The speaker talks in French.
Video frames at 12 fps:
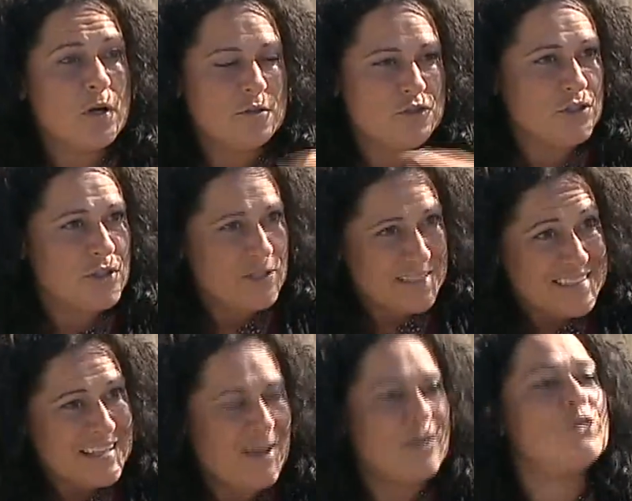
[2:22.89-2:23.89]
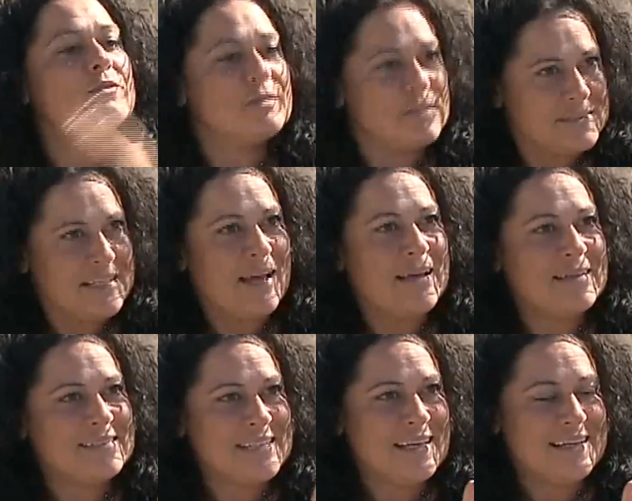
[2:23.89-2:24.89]
ça, ça, ça
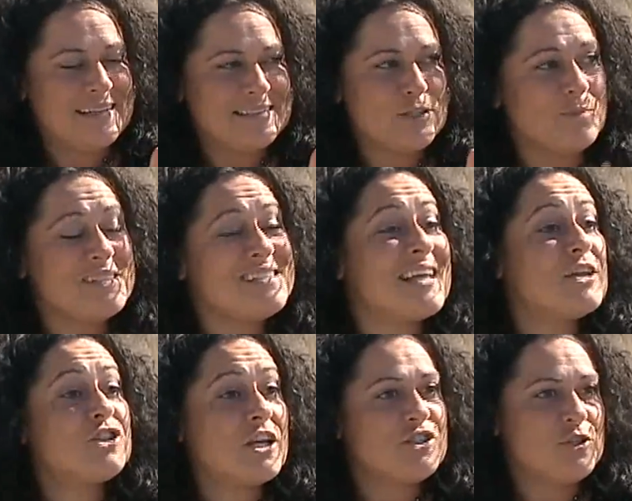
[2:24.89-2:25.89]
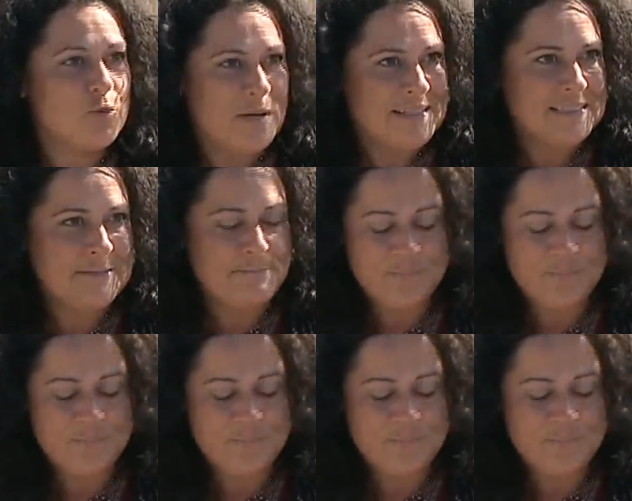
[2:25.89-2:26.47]
c'est comme si ça rechargeait nos batteries.